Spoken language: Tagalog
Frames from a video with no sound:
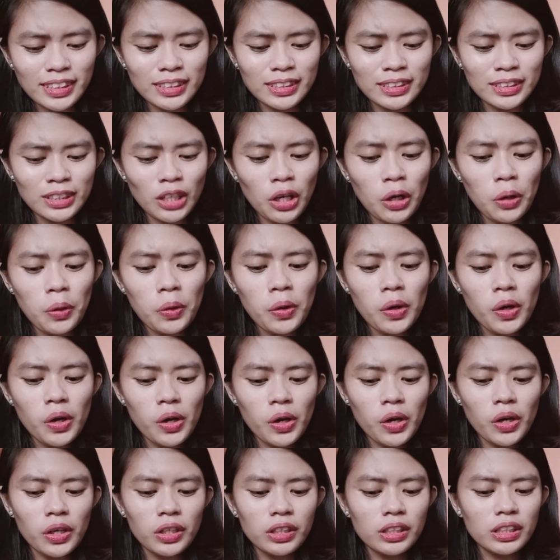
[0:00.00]
So,
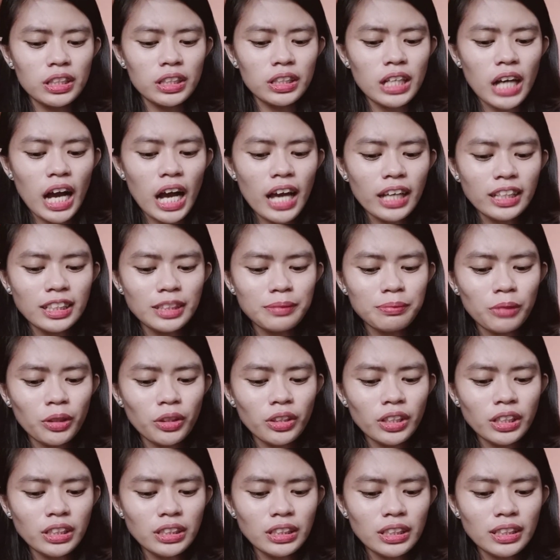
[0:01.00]
Guys,
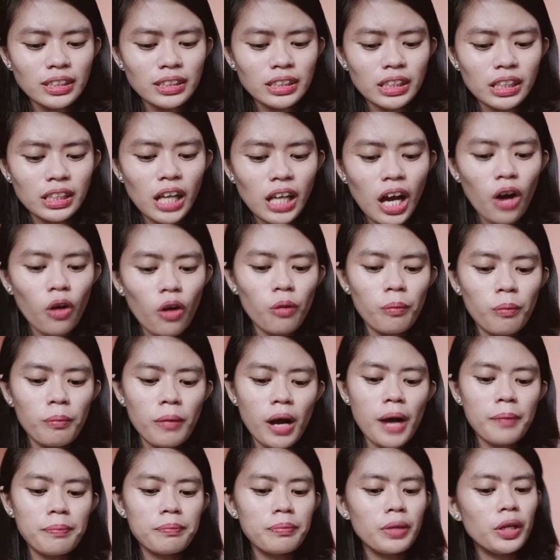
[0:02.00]
mora ni sila akong
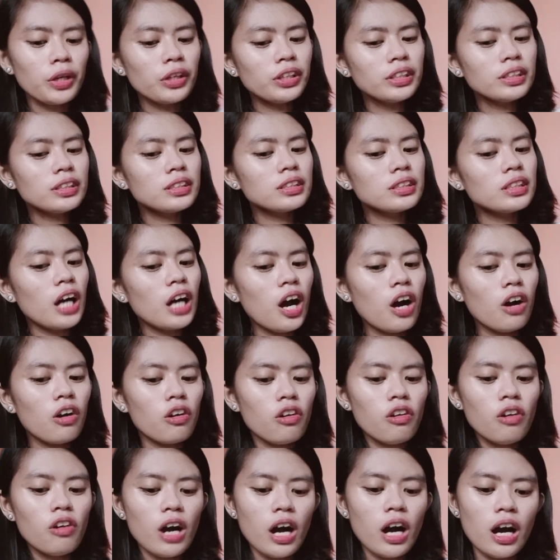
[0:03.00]
ma-appear sa
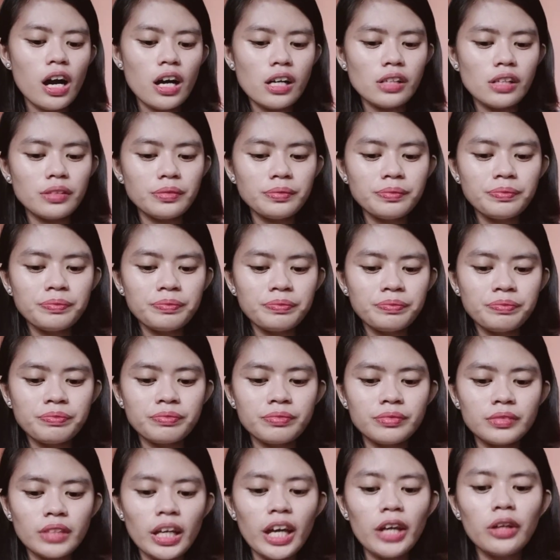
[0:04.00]
ako ang...
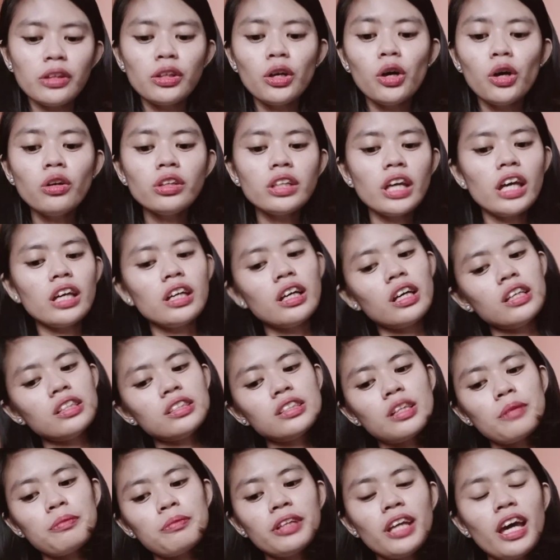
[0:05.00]
I know, dahil
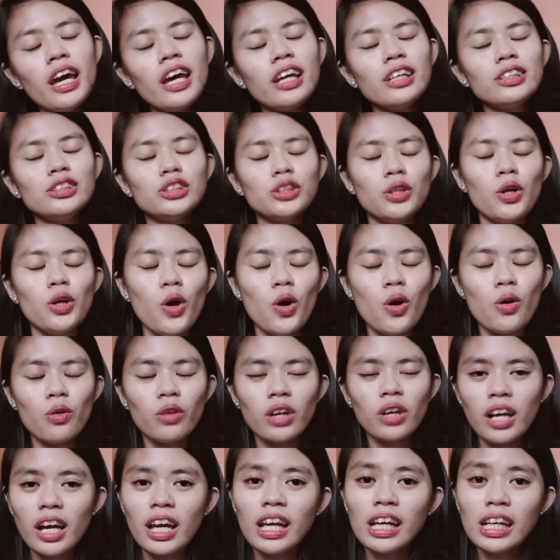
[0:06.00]
guys, napaday
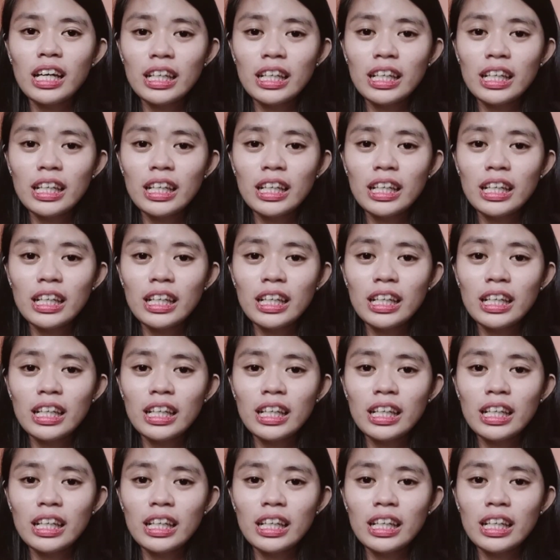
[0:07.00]
joke.